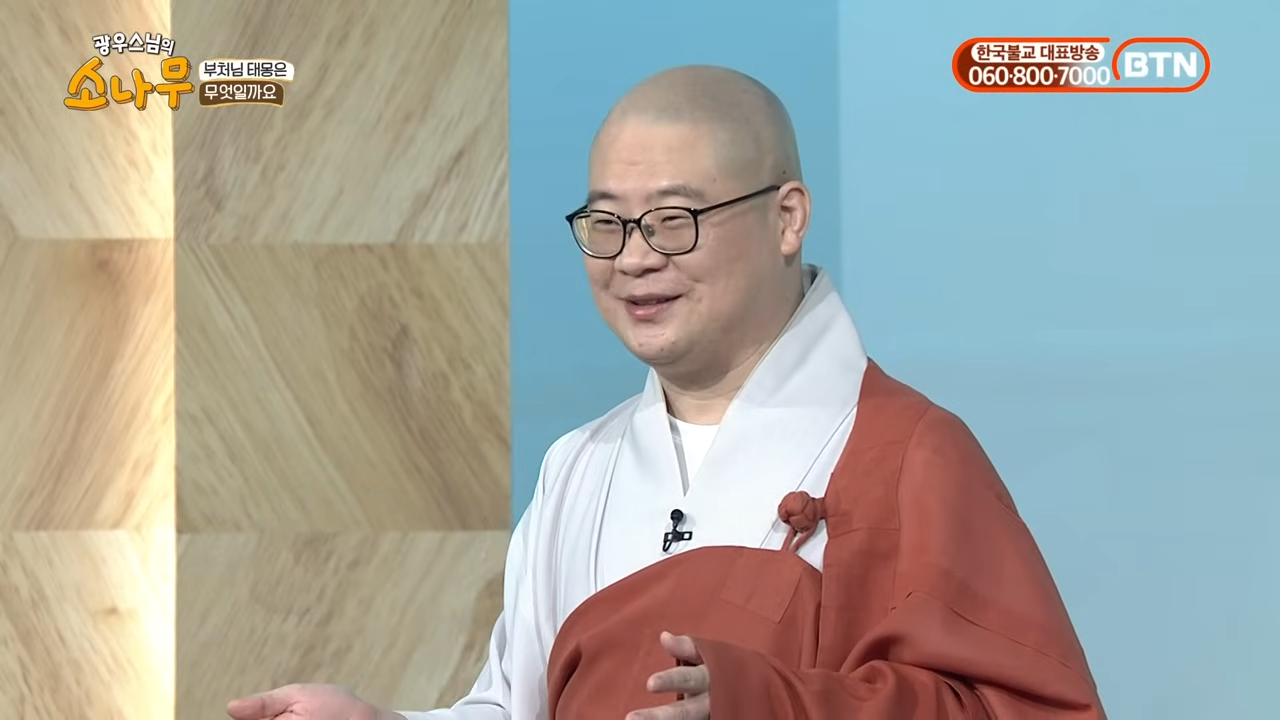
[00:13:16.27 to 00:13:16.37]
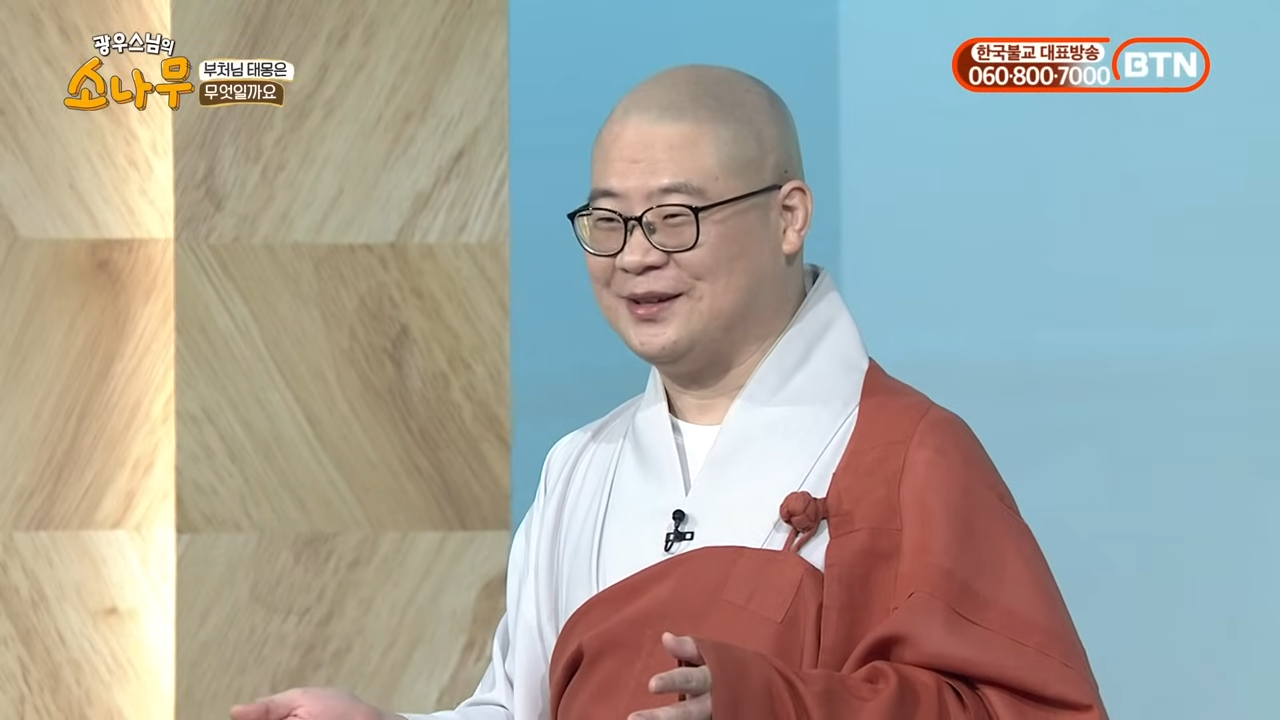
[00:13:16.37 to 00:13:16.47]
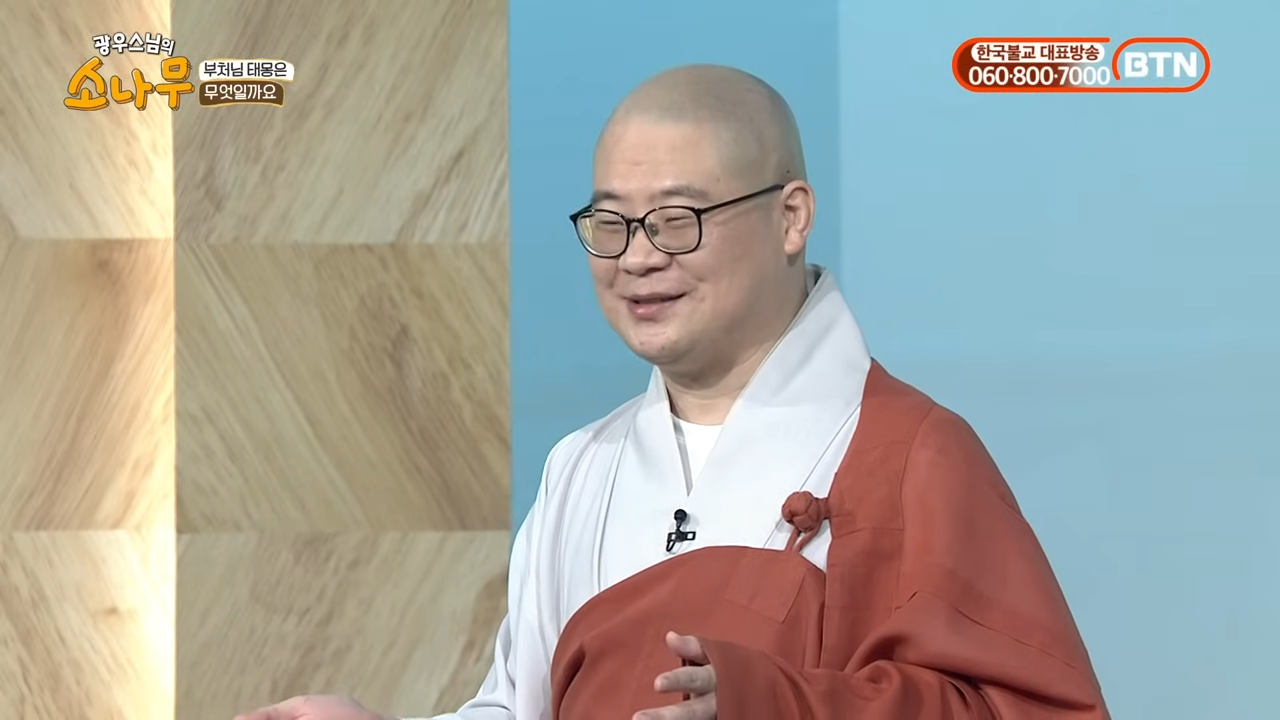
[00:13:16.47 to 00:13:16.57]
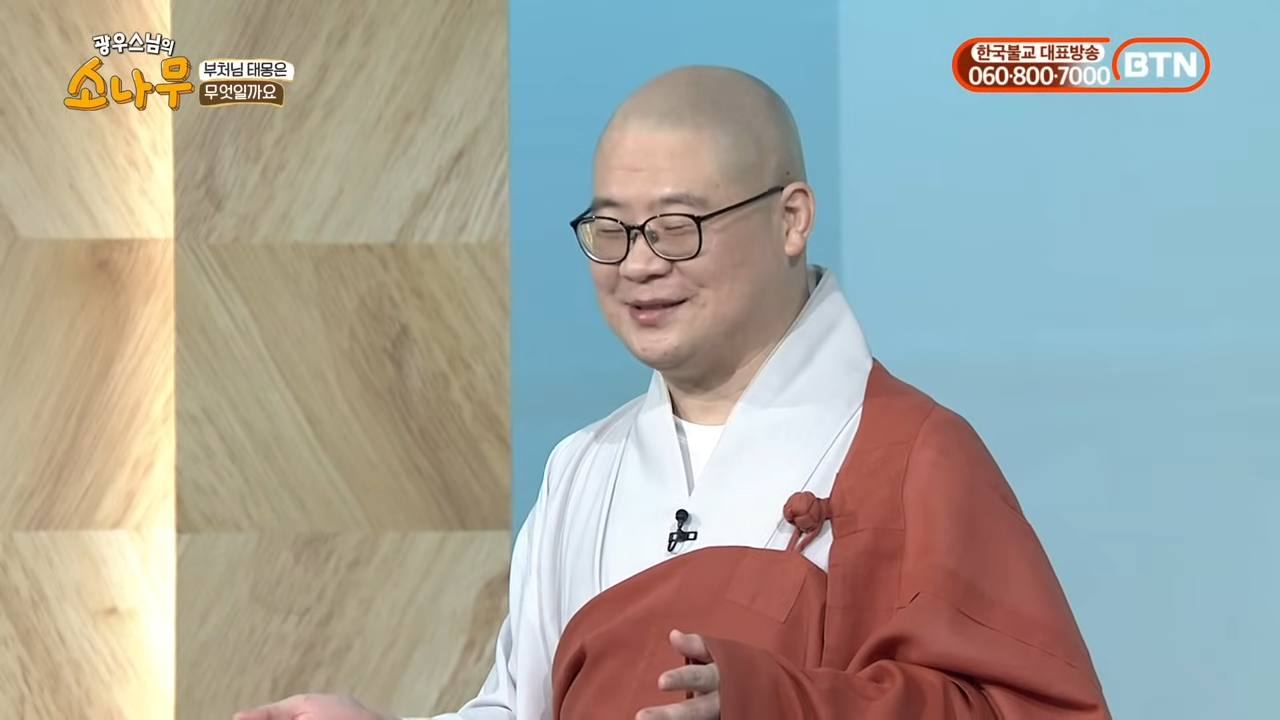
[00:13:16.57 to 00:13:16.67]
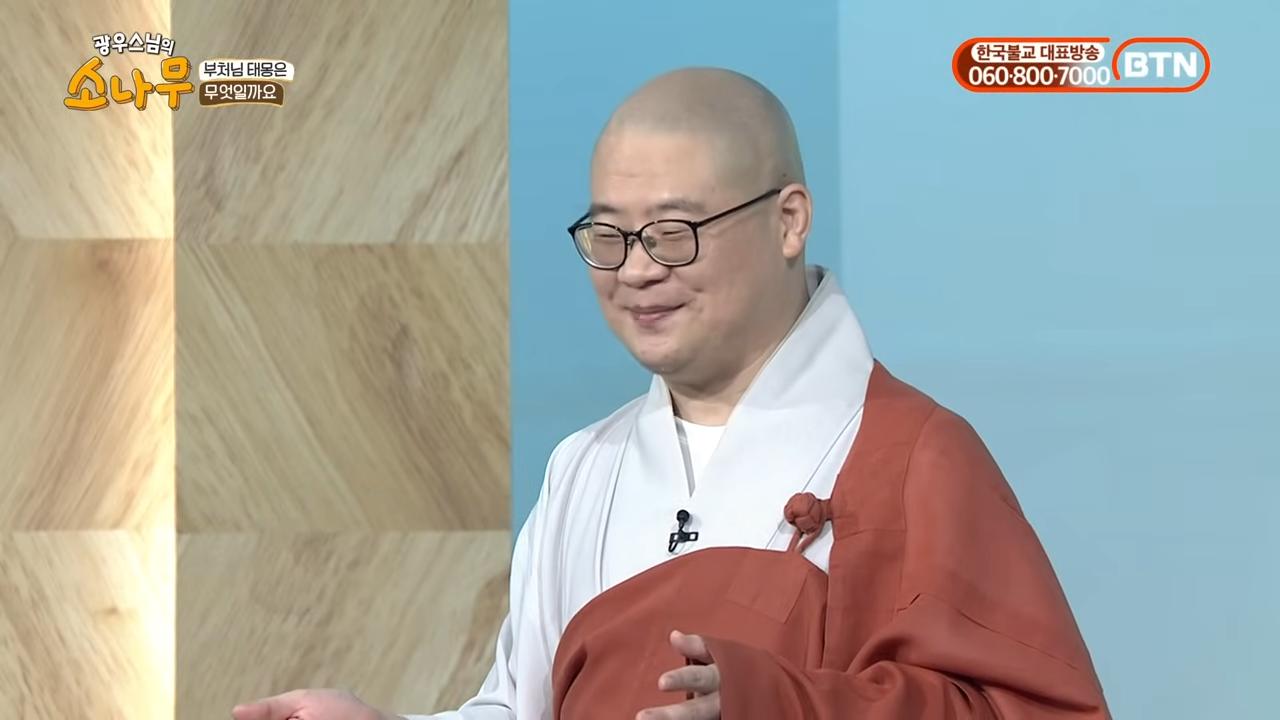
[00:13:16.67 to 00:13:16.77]

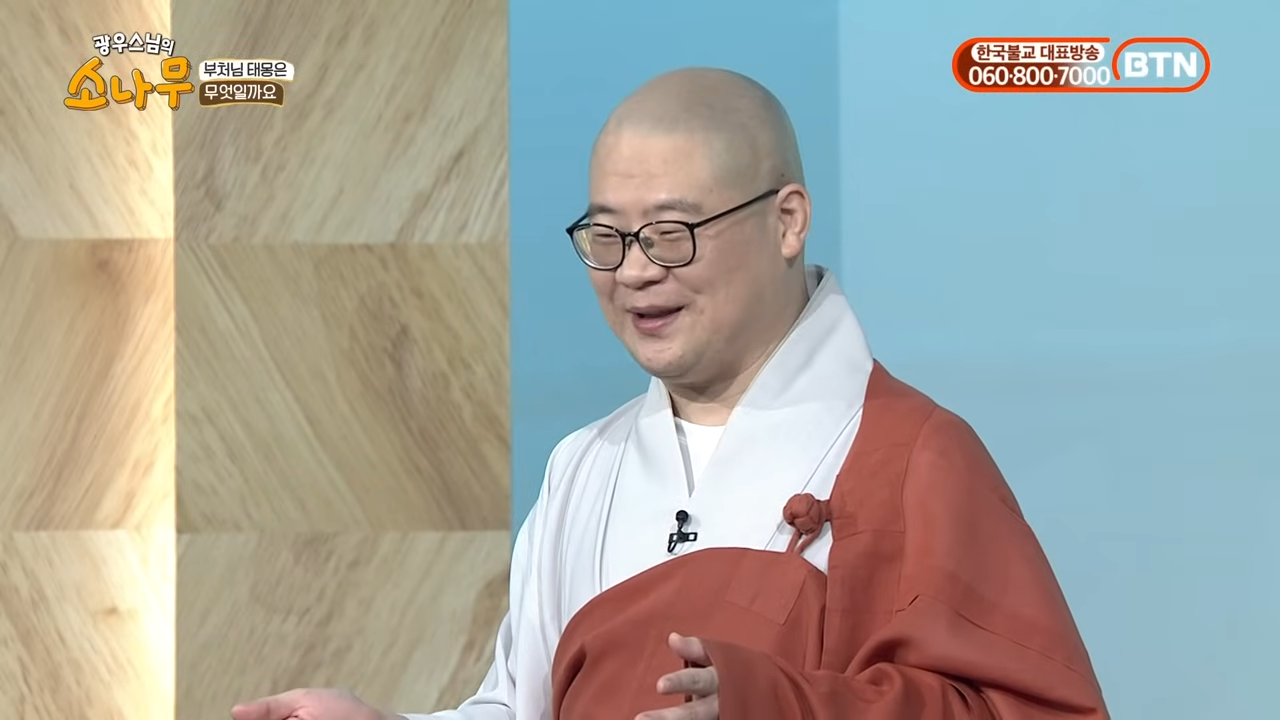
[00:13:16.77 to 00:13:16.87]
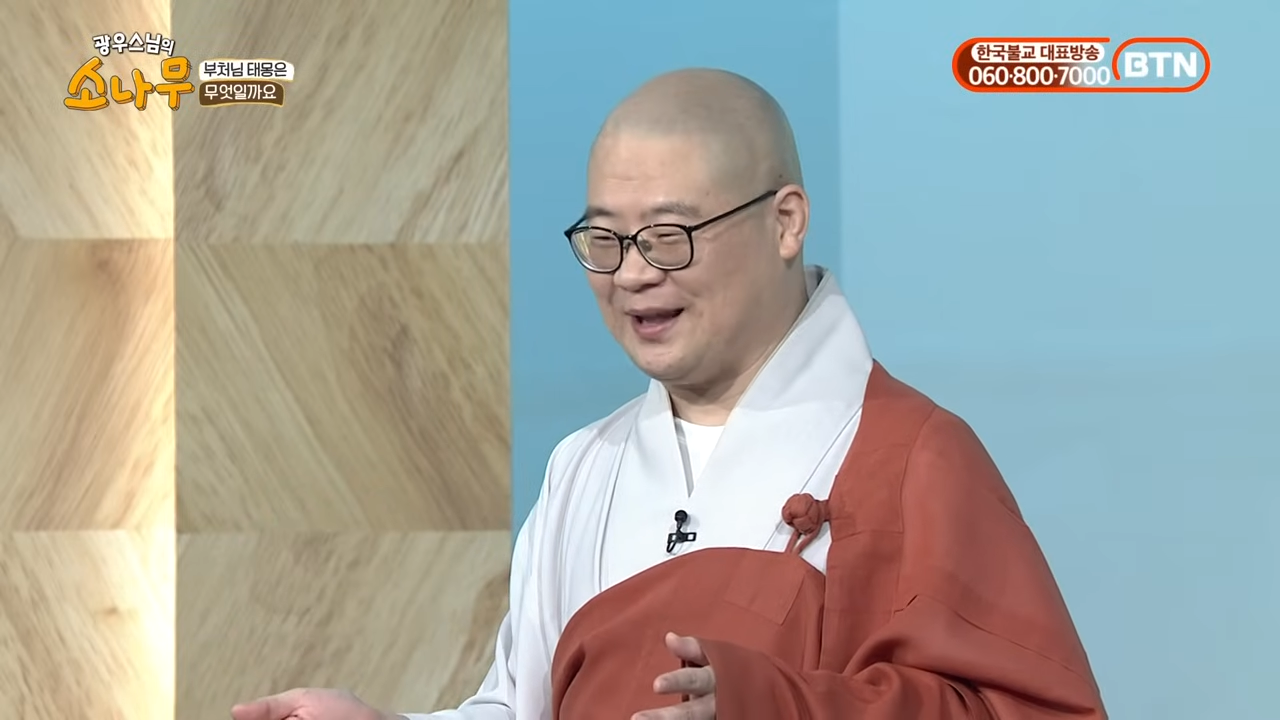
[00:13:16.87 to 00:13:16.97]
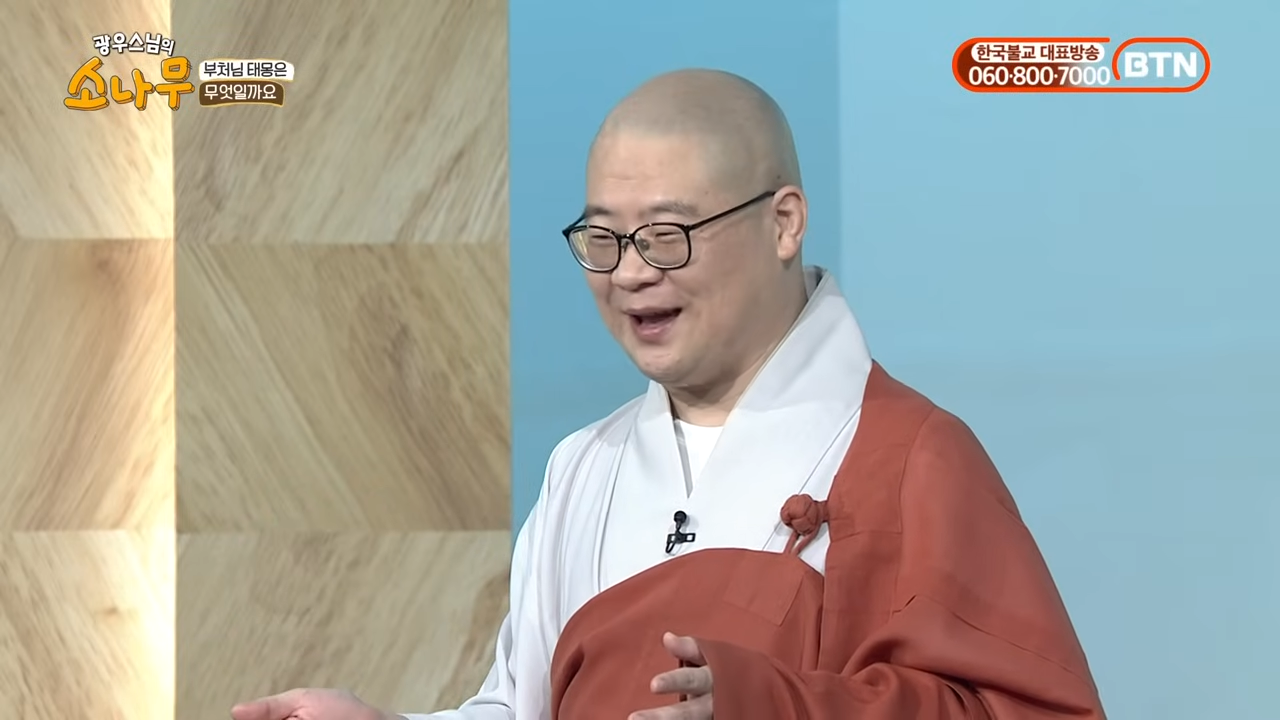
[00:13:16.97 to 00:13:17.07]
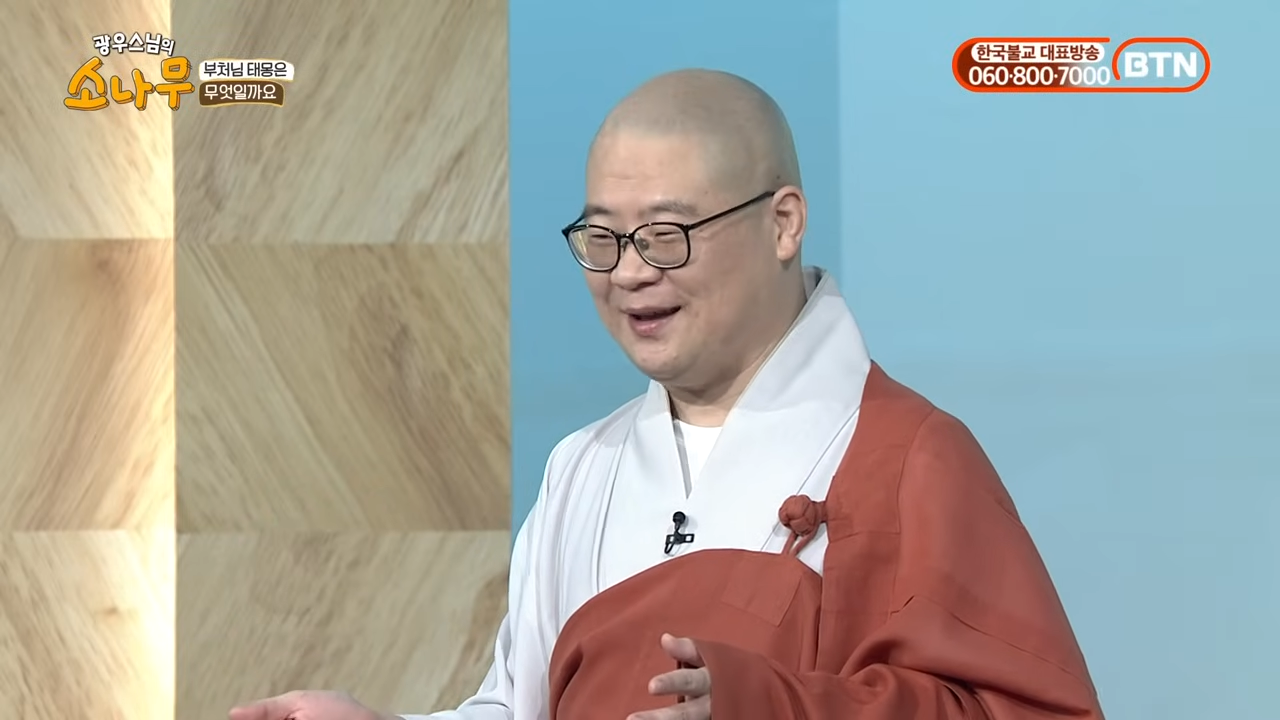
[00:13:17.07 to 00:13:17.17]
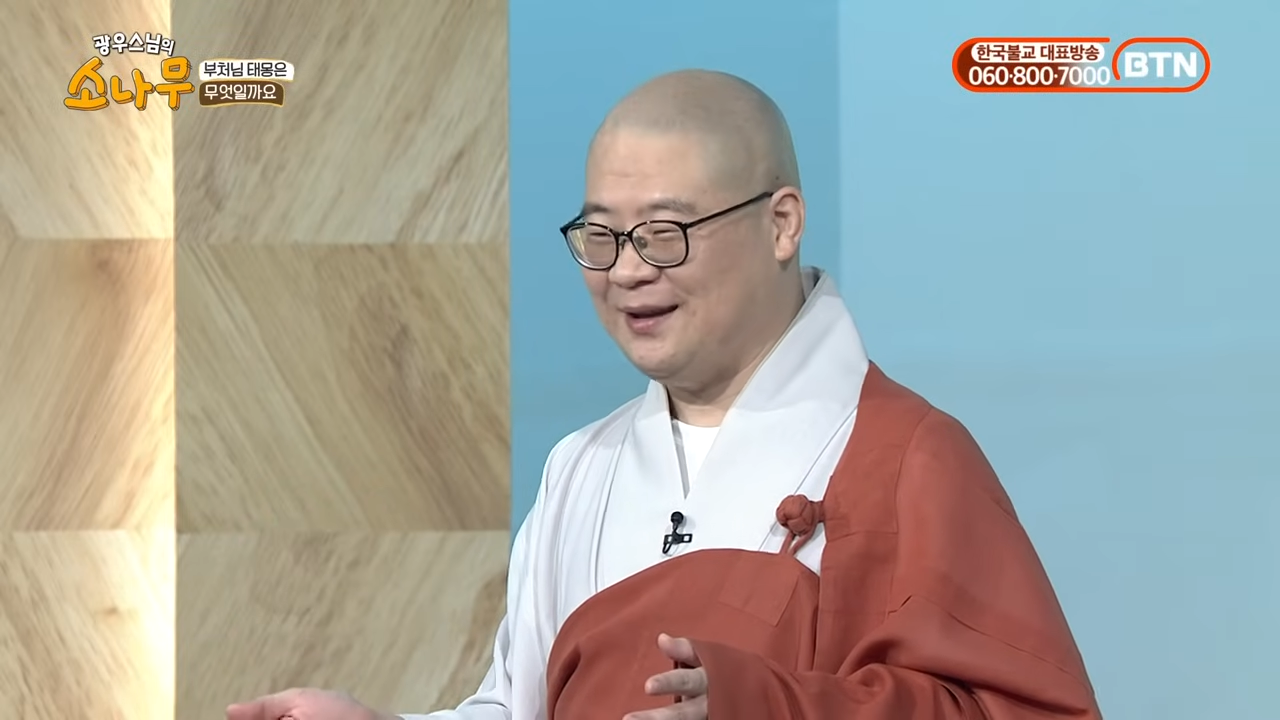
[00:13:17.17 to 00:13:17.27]

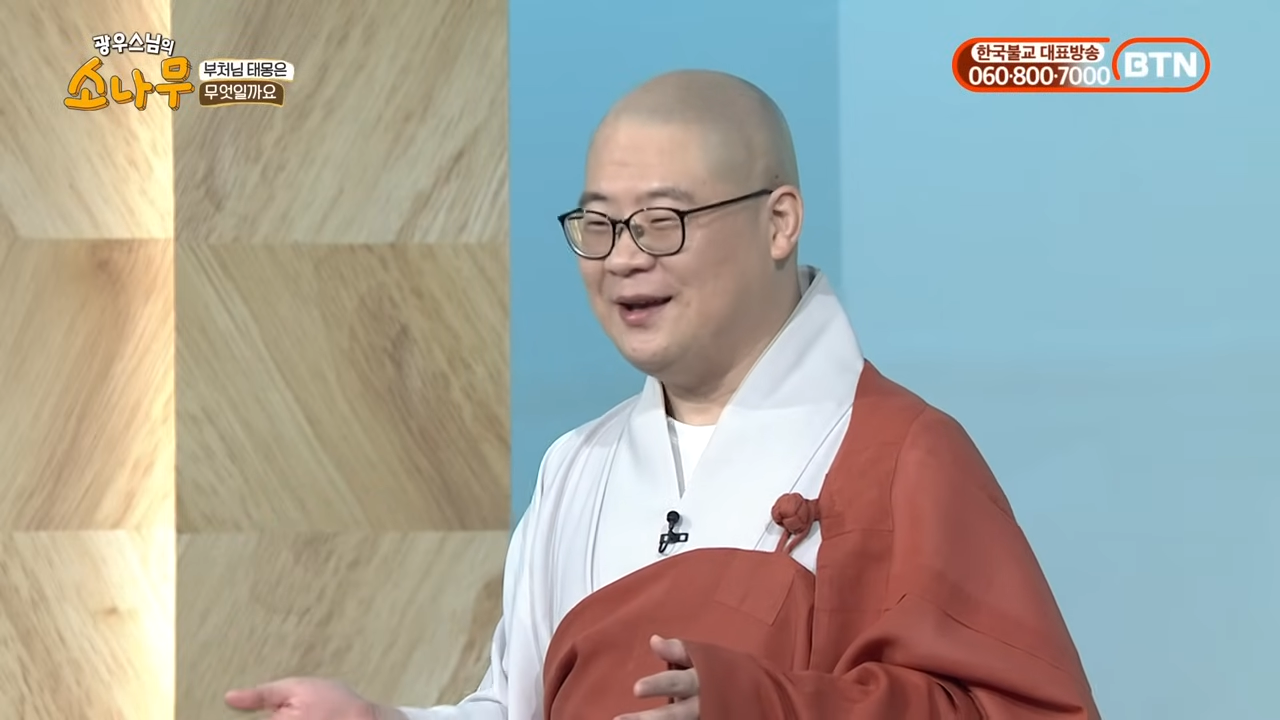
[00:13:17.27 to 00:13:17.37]
드렸습니다.